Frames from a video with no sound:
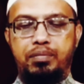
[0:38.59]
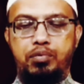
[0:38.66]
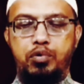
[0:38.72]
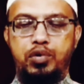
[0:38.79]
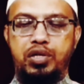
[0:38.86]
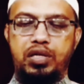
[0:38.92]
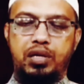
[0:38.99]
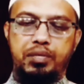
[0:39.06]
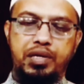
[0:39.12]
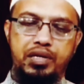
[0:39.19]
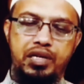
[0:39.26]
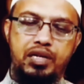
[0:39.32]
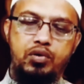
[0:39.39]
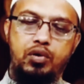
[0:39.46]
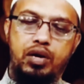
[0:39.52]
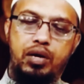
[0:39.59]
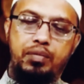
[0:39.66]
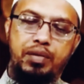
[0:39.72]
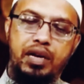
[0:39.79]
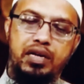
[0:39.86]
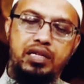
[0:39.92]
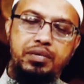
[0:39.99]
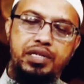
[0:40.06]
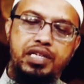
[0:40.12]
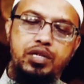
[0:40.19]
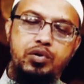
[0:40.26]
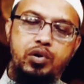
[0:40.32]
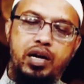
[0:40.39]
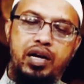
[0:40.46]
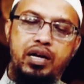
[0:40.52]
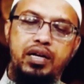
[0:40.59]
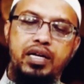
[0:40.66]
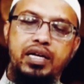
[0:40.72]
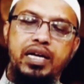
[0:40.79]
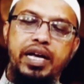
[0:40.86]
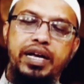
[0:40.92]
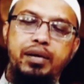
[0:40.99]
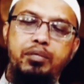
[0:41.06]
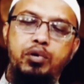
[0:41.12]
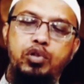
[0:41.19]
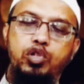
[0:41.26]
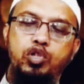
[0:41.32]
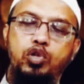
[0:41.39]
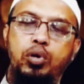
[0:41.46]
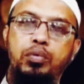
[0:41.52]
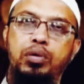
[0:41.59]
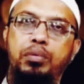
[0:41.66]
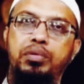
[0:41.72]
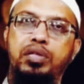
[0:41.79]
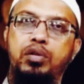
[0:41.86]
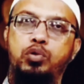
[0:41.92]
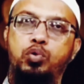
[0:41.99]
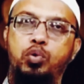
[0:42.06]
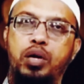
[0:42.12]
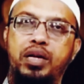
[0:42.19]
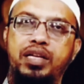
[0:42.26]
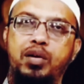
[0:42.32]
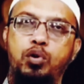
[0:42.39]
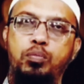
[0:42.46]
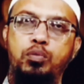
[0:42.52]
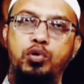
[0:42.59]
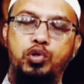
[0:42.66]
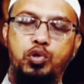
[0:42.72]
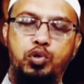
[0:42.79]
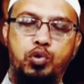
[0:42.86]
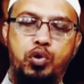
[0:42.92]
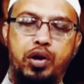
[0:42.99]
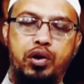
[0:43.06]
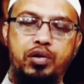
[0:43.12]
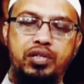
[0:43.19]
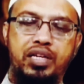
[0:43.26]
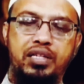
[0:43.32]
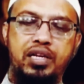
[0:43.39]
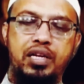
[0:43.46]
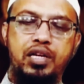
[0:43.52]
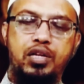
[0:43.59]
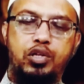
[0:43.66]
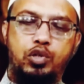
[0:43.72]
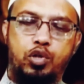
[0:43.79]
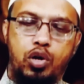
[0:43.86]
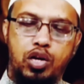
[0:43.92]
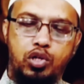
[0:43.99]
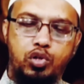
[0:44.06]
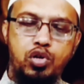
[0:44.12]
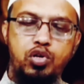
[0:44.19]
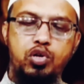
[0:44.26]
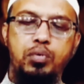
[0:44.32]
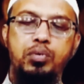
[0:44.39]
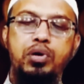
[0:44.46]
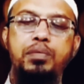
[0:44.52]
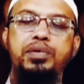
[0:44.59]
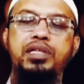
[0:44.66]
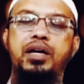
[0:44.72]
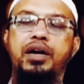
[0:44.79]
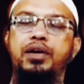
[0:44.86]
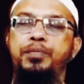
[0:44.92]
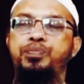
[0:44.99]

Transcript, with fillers: পুরুষ হিসাবে ট্রিট করা নারী হিসাবে ট্রিট করা এটা মূলত সমকামিতার দুয়ারকে উন্মোচন করা অর্থাৎ সরাসরি সমকামিতা